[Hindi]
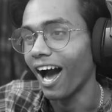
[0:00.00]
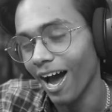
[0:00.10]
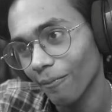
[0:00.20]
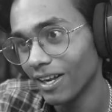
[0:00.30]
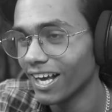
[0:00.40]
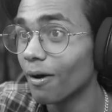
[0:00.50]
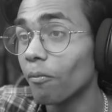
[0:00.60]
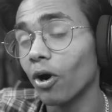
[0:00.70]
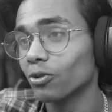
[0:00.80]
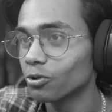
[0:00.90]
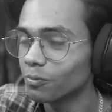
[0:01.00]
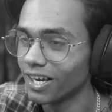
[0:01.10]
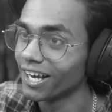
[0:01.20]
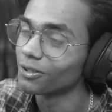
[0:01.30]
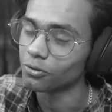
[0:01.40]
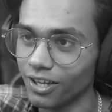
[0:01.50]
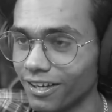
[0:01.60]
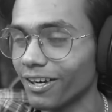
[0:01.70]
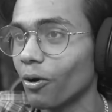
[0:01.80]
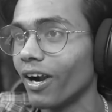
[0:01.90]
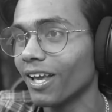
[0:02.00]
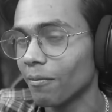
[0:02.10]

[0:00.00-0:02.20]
हाँ मिलेगा बहुत कुछ मिलेगा तुझे रिकॉर्डिंग के